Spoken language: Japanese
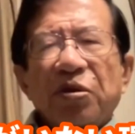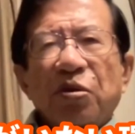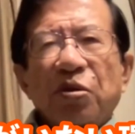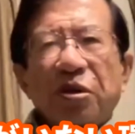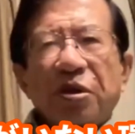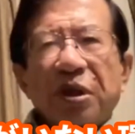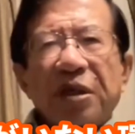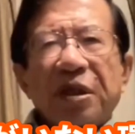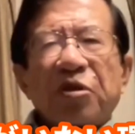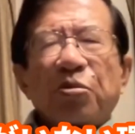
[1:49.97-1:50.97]
残っ
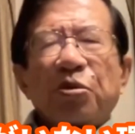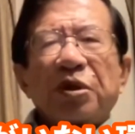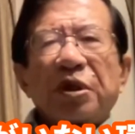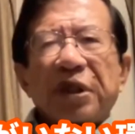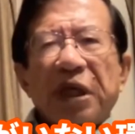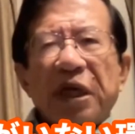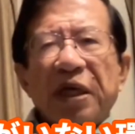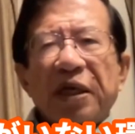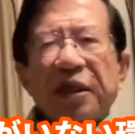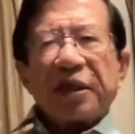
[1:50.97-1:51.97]
たんだと思うんです
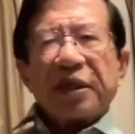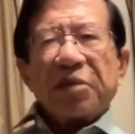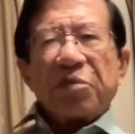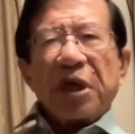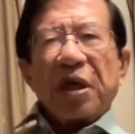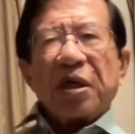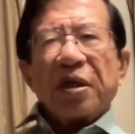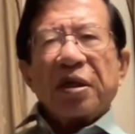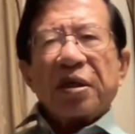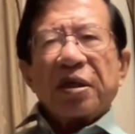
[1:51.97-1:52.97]
が、まあ、
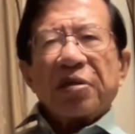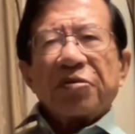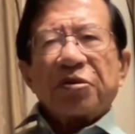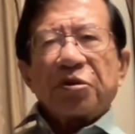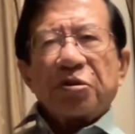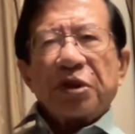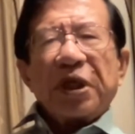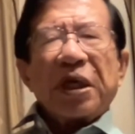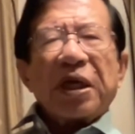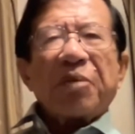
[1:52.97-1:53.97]
普通
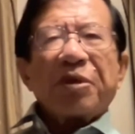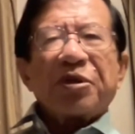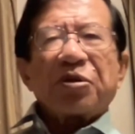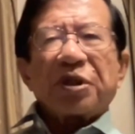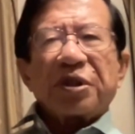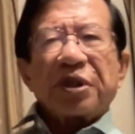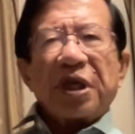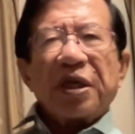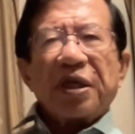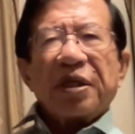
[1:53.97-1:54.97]
に考えますとです
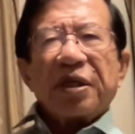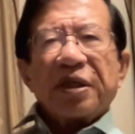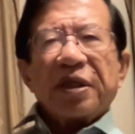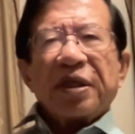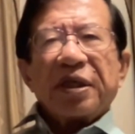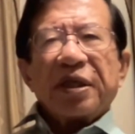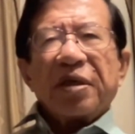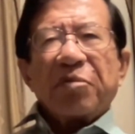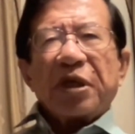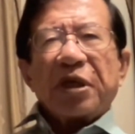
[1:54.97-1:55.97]
ね、
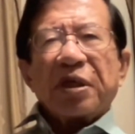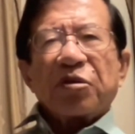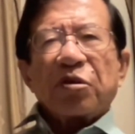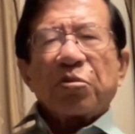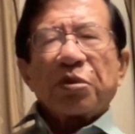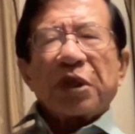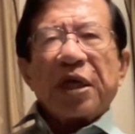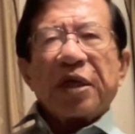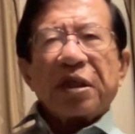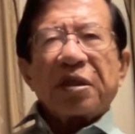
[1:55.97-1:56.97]
えー、まあ、とても
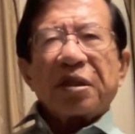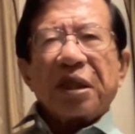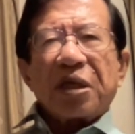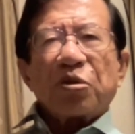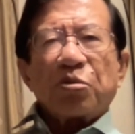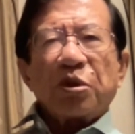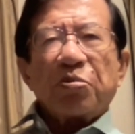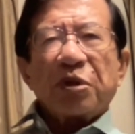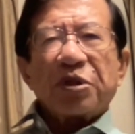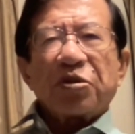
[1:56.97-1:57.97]
大変だったかと思
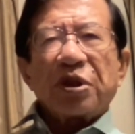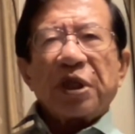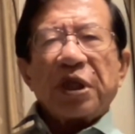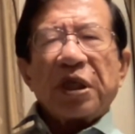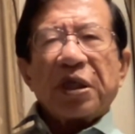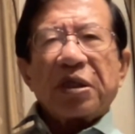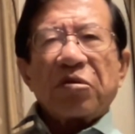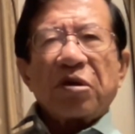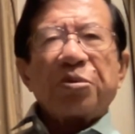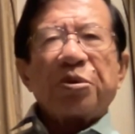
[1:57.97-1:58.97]
いますので、できなかっ
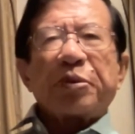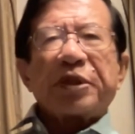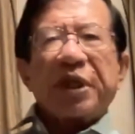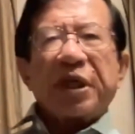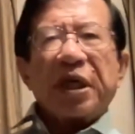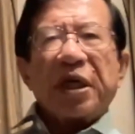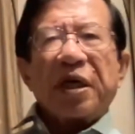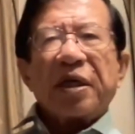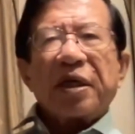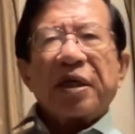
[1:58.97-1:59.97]
たのかもしれません
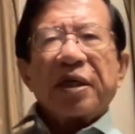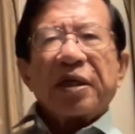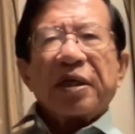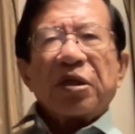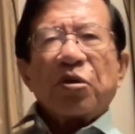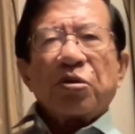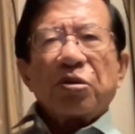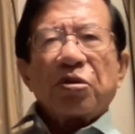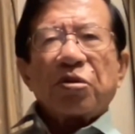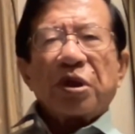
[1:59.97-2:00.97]
が、離
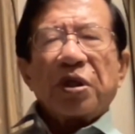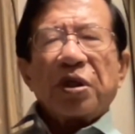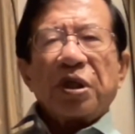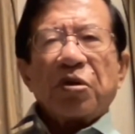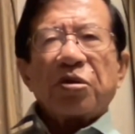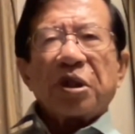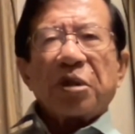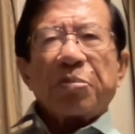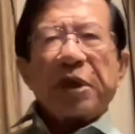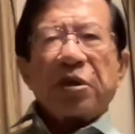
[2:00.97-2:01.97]
婚の時、離婚という
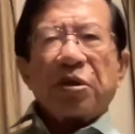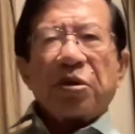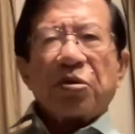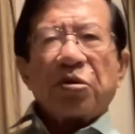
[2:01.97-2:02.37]
か別居